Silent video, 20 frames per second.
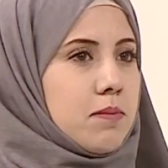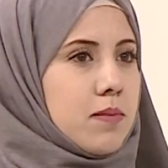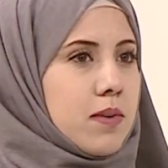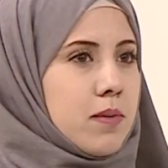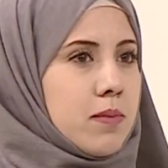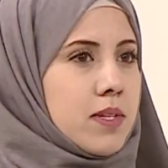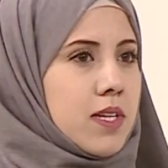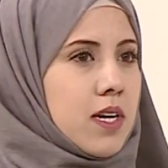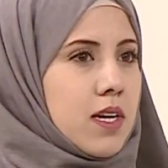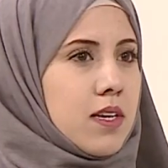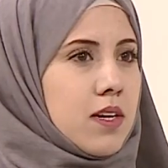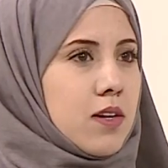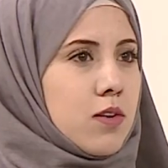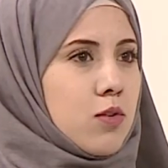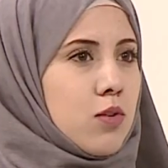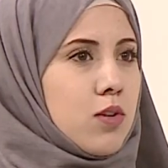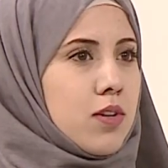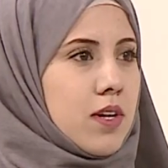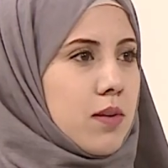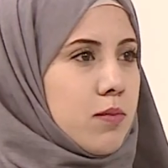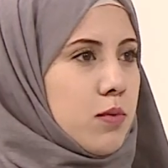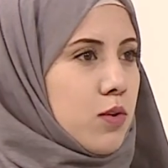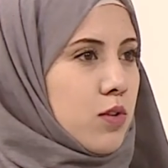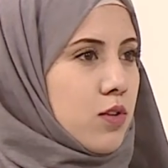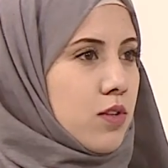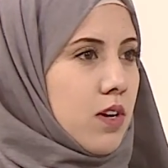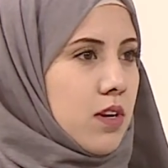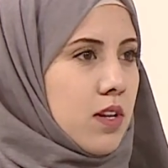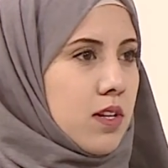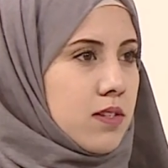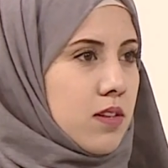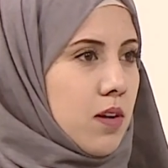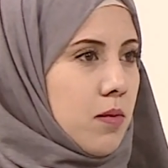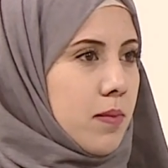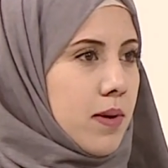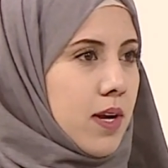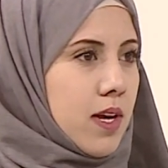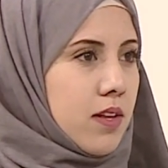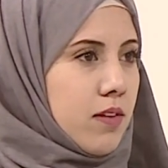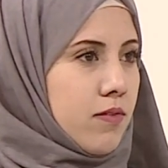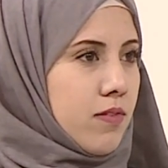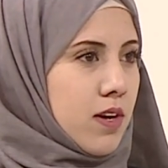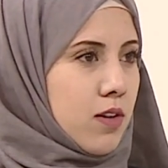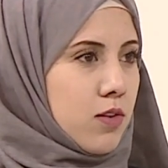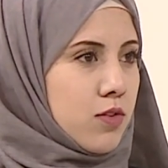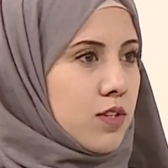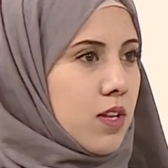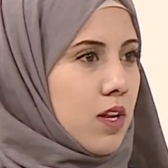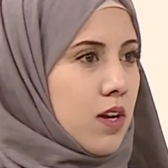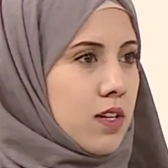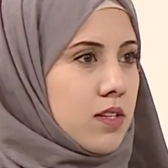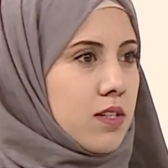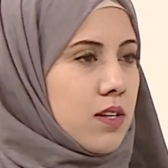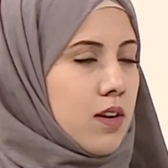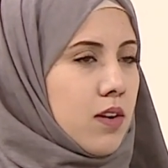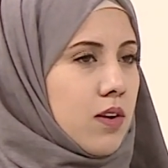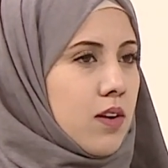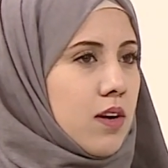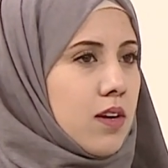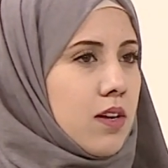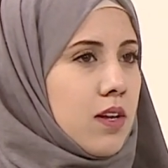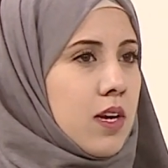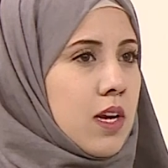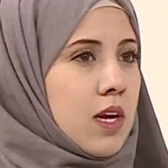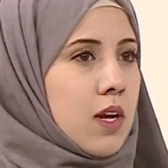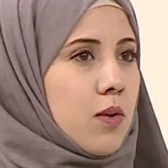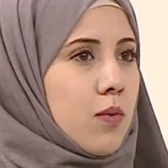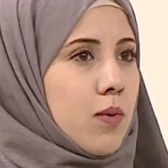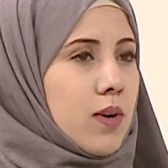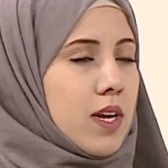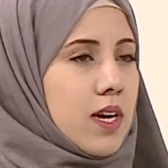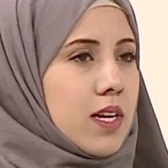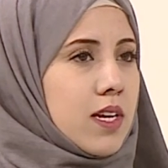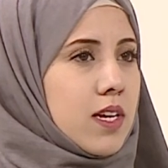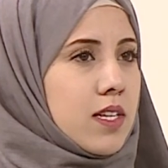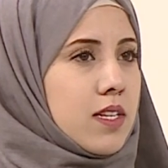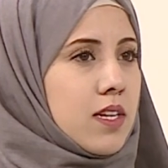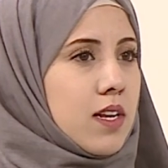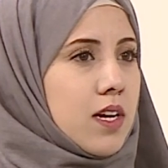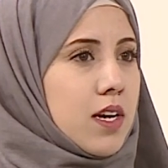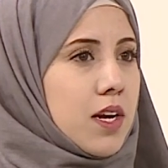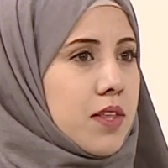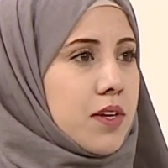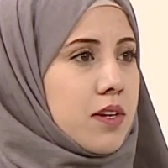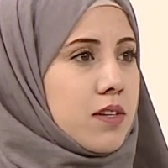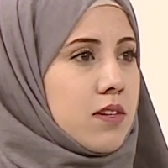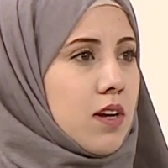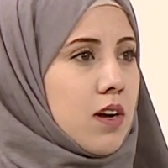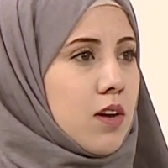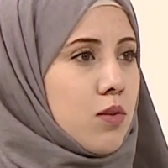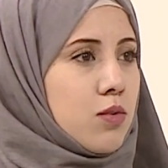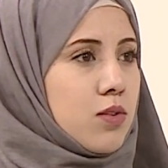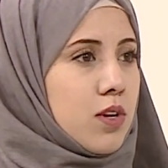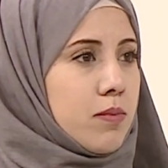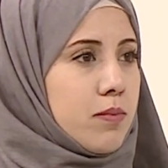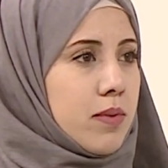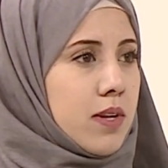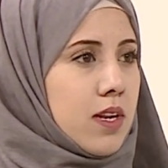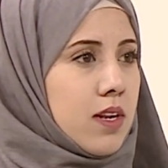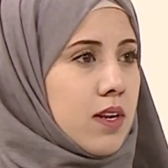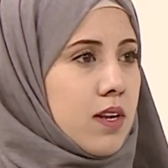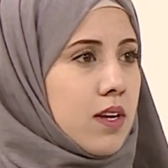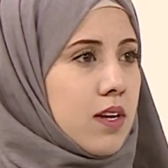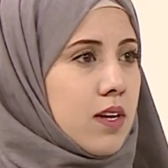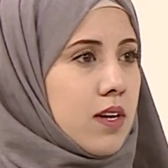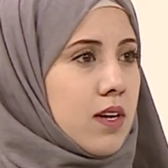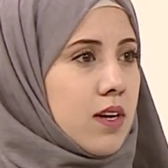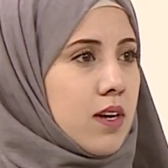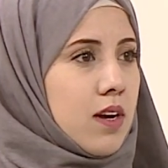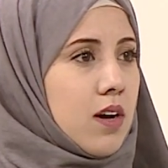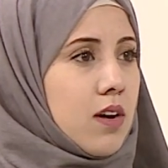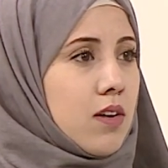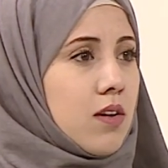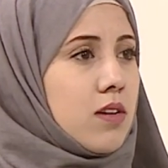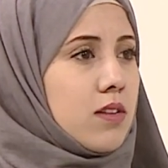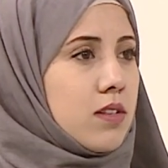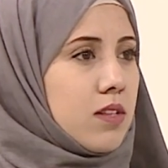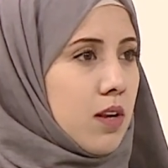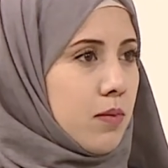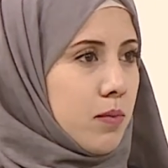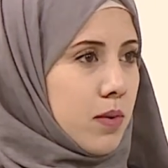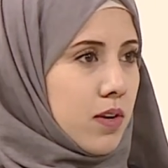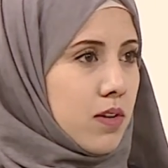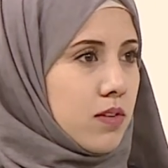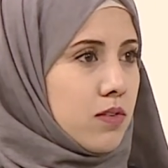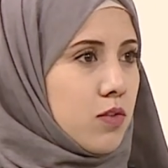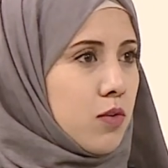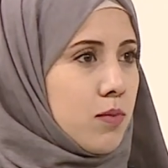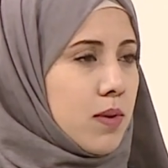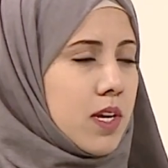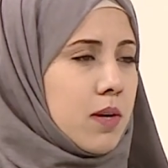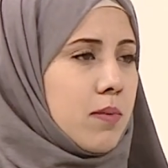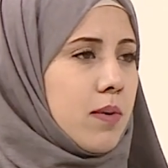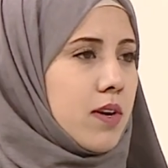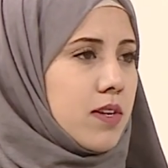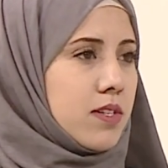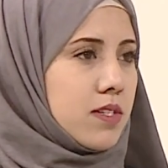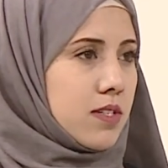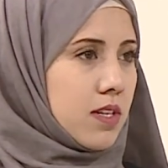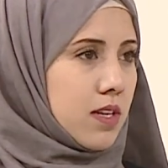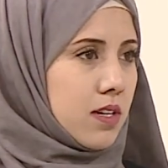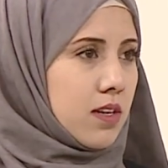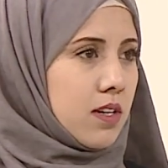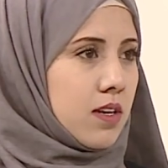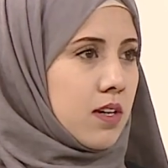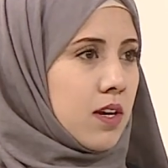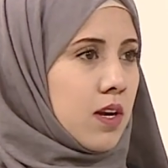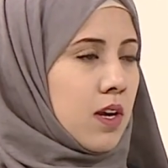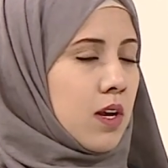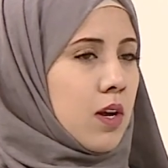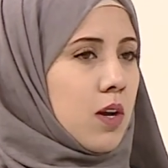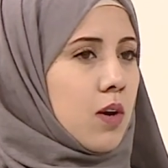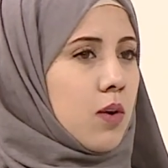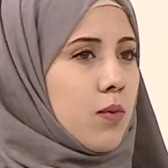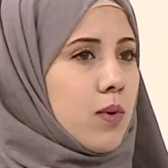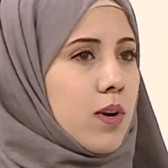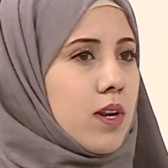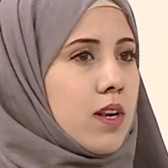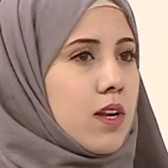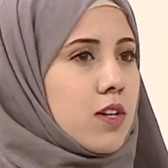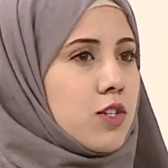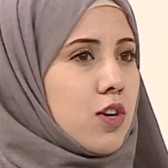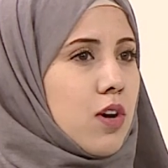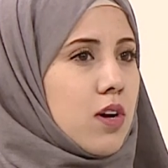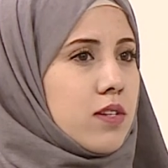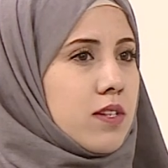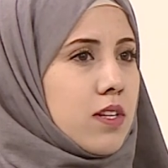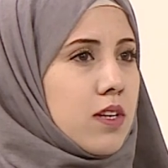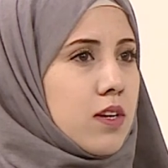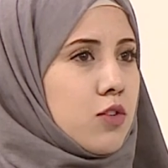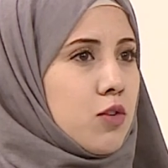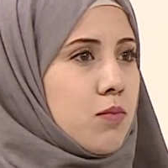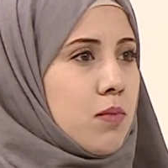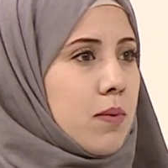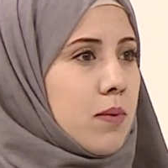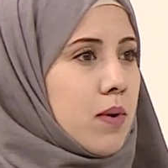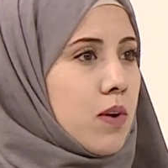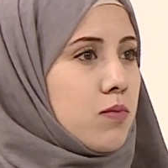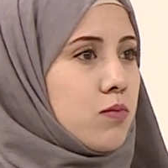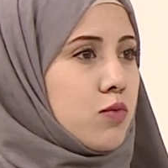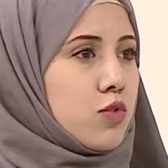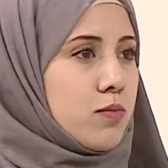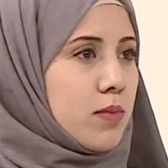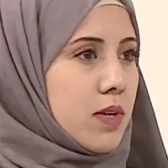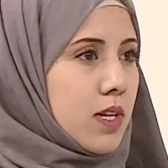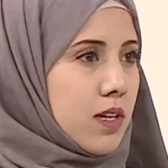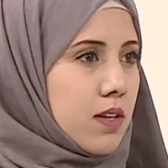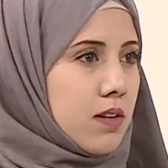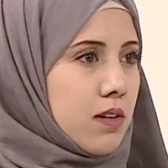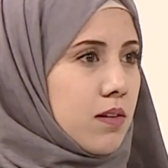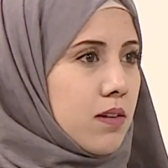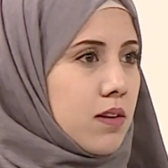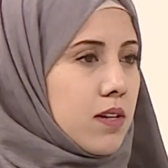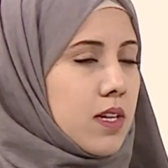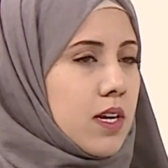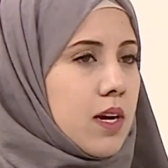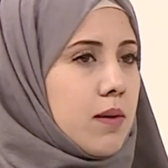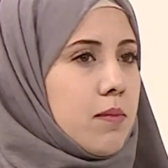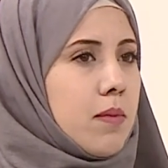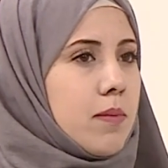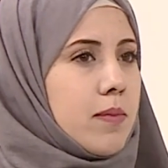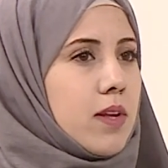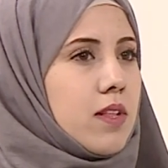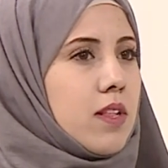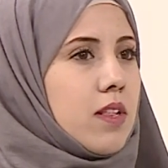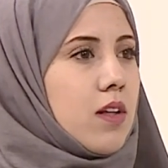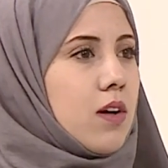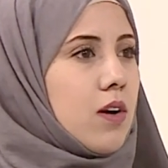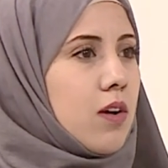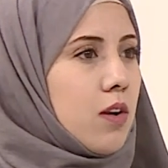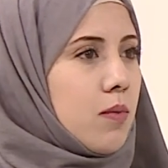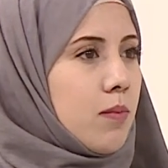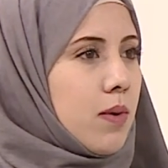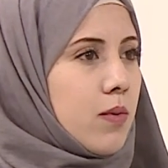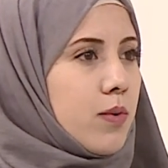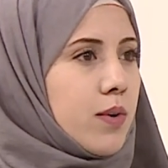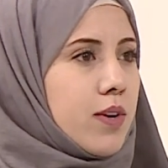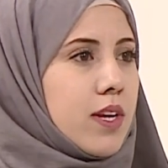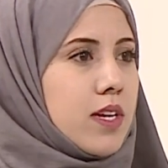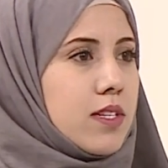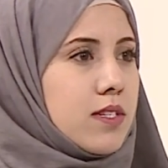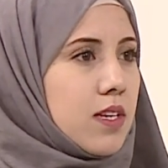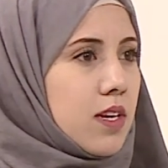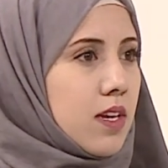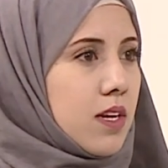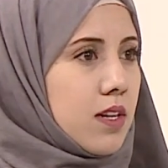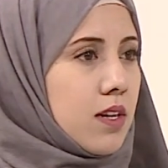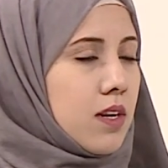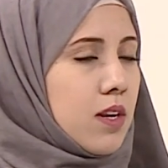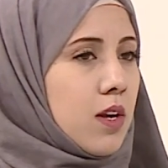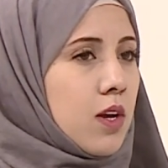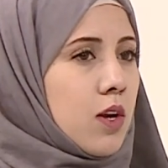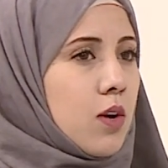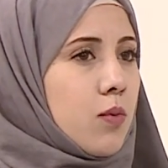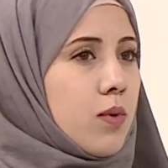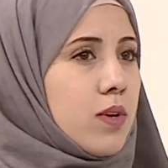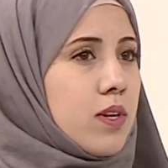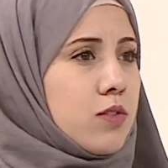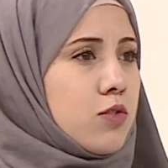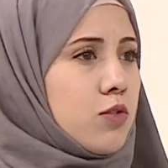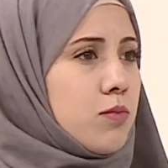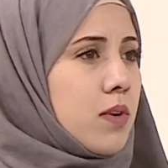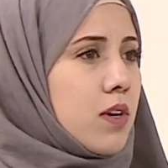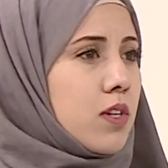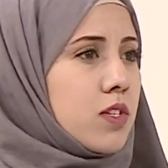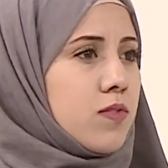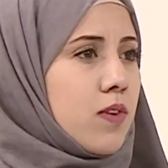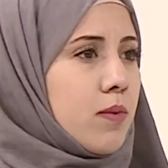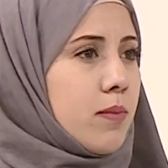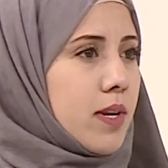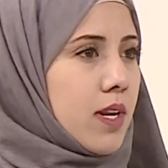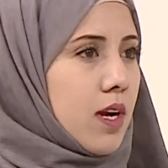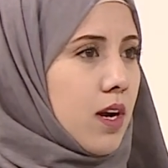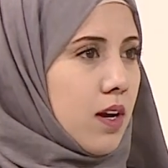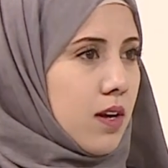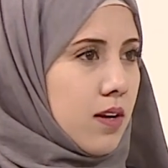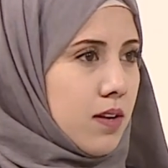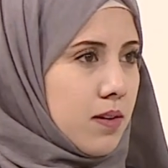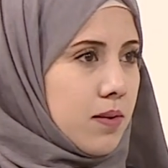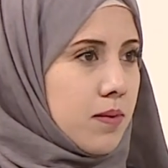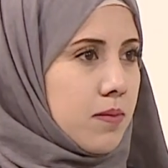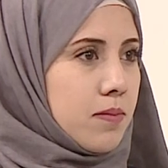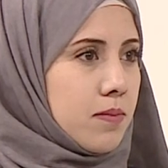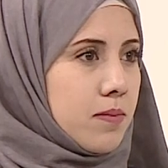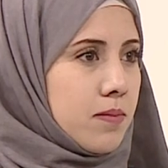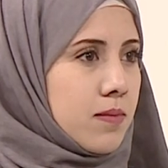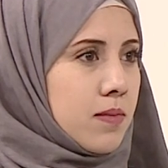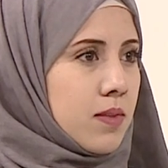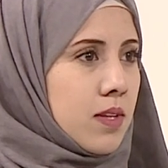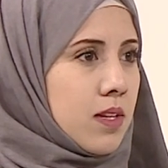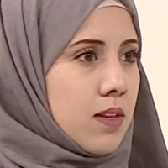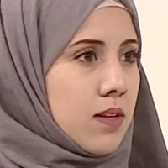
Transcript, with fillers: بالبداية كلنا بعرضة للإصابة بهذا الفيروس لا قدر الله ولكن الأكثر تعرضا بالأعراض للمرض هم كبار السن والأشخاص اللي عندهم أمراض مزمنة كأمراض القلب أو الرئتين واللي عندهم نقص في المناعة نعم